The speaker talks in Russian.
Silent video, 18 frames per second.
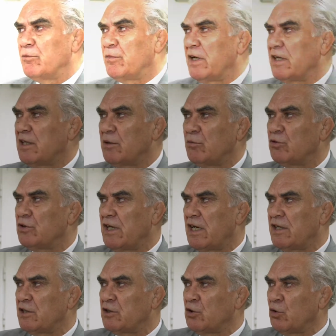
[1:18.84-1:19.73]
Поэтому
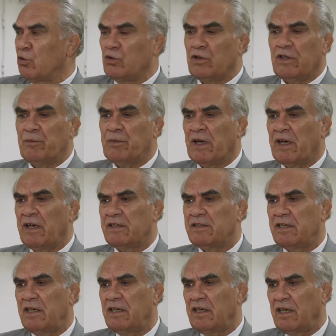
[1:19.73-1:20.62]
даже трудно
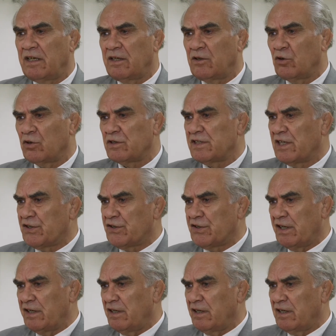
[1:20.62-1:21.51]
переоценить то
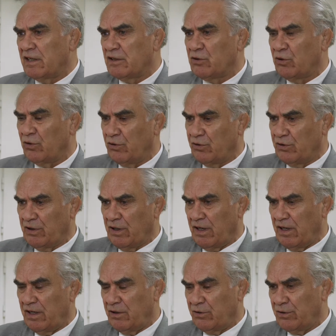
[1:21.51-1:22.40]
значение, которое
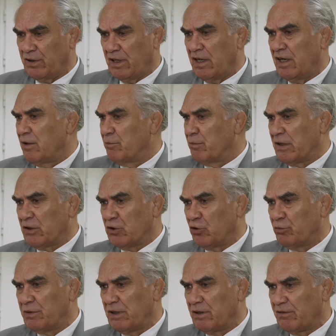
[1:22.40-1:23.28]
играют
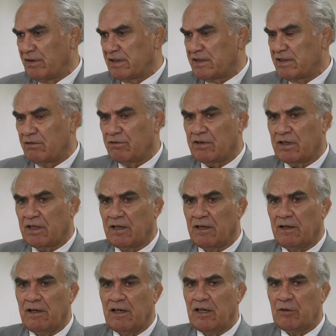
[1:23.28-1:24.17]
подобные
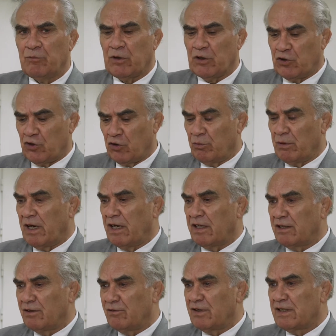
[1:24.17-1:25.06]
выставки. Причем
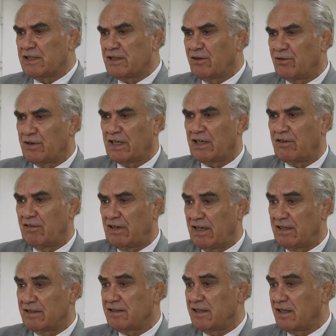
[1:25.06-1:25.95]
эта выставка
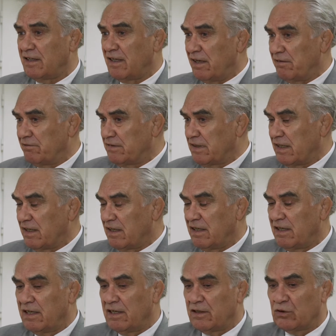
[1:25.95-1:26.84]
является главной,
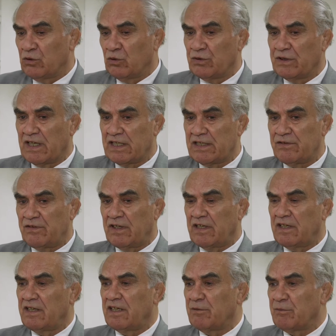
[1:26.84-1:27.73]
но у нас
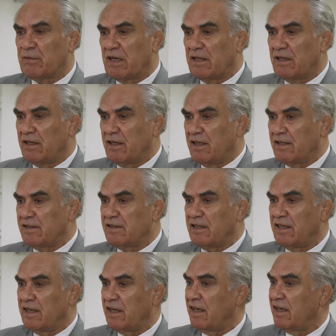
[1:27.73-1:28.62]
ведь немало
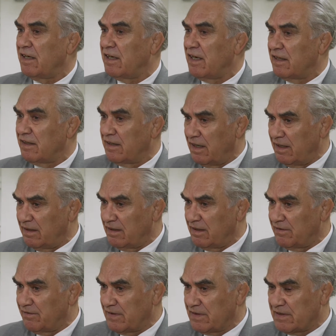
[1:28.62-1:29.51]
есть и
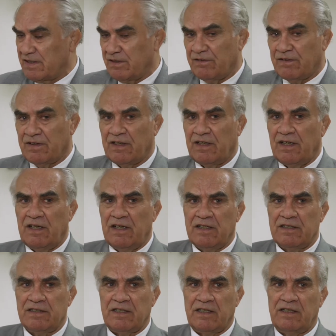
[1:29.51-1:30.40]
региональных выставок,
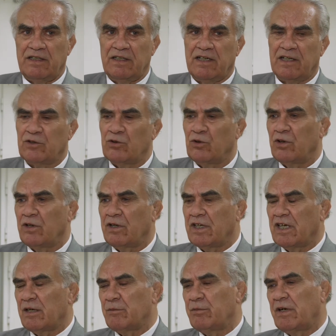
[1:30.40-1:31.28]
среди которых
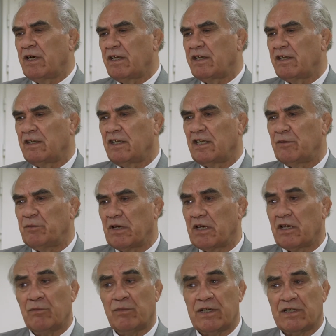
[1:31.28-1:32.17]
я бы хотел
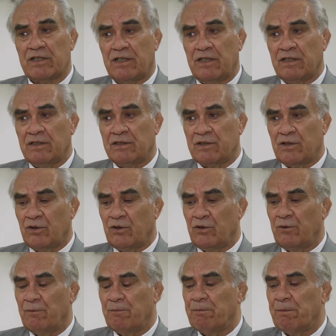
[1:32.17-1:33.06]
отметить
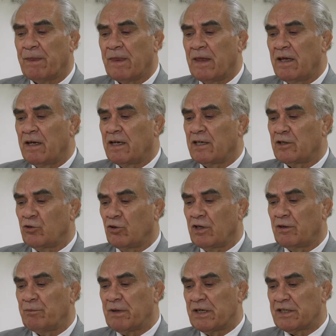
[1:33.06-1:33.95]
башкирскую –
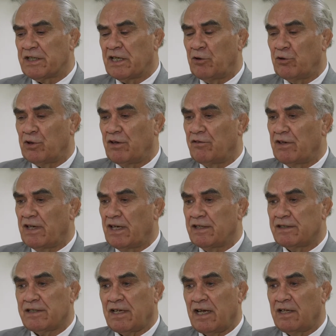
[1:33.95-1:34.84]
которая, пожалуй,
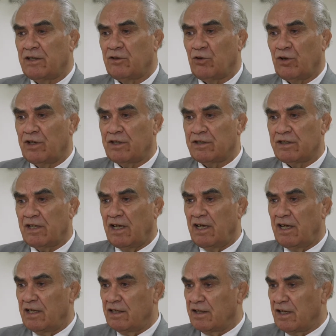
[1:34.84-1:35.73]
является одной из
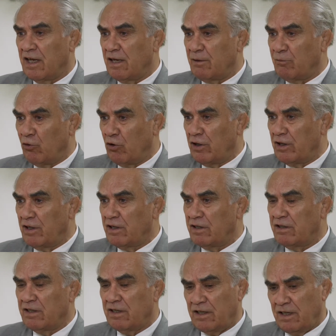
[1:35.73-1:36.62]

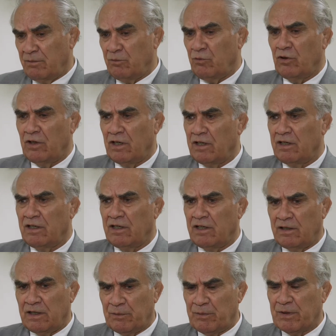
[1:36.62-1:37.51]
наиболее, не наиболее,
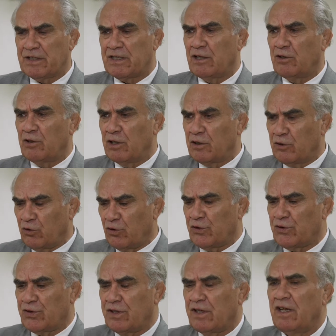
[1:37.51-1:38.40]
не пожалуй, а
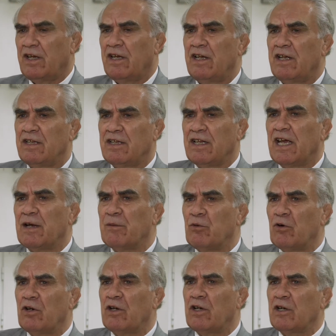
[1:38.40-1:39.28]
точно,
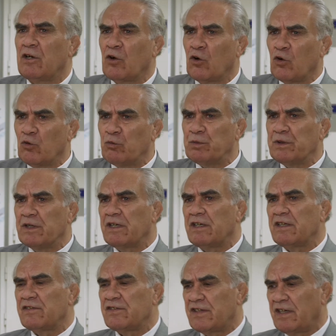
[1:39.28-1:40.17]
наиболее
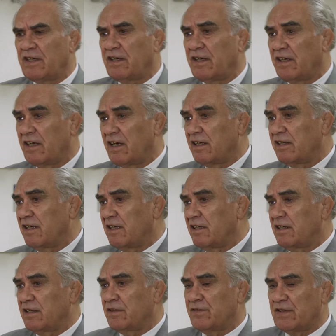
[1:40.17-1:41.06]
крупной из всех
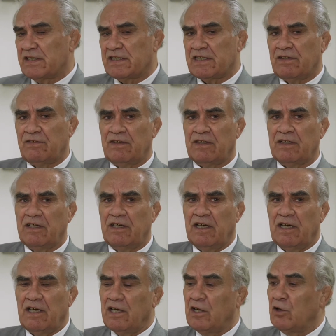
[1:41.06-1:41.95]
региональных выставок
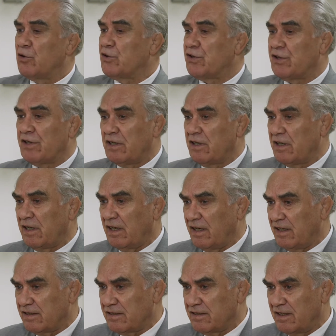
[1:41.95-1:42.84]
и очень
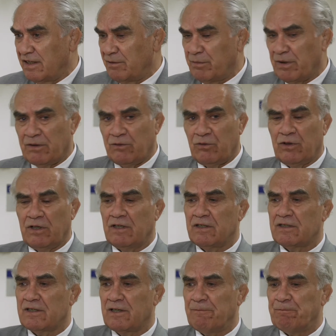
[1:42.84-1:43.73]
интересная
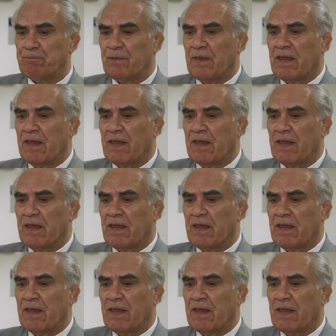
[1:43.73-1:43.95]
проводится.